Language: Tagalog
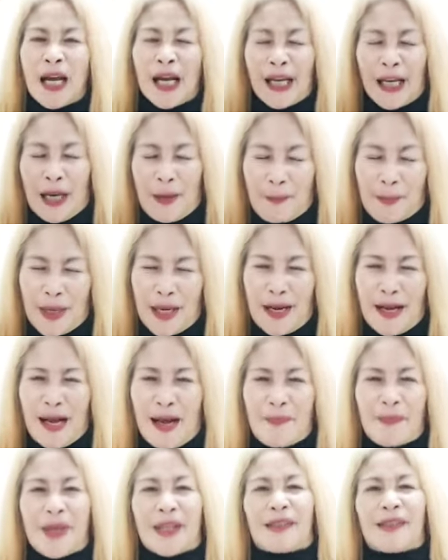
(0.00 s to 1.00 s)
ng
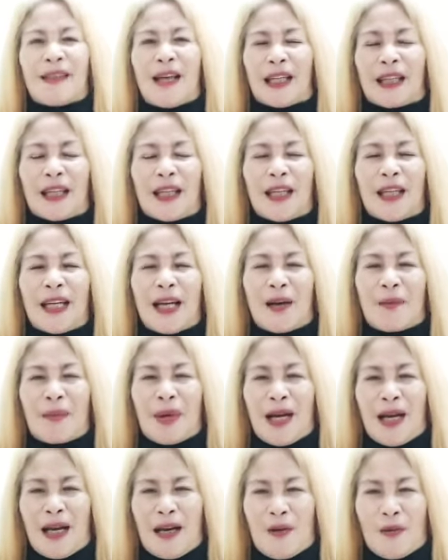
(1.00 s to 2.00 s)
paggamit natin ng
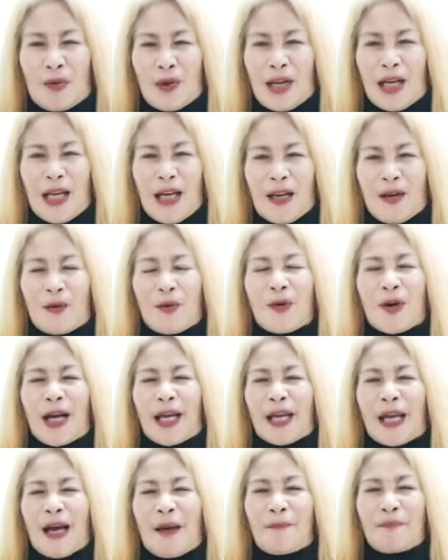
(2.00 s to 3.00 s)
mga laurel. Kung
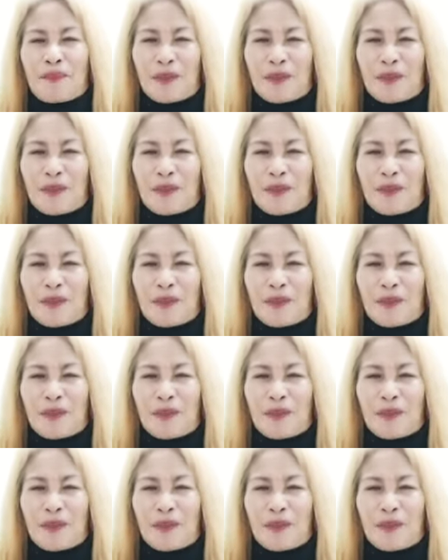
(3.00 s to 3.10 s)
kaya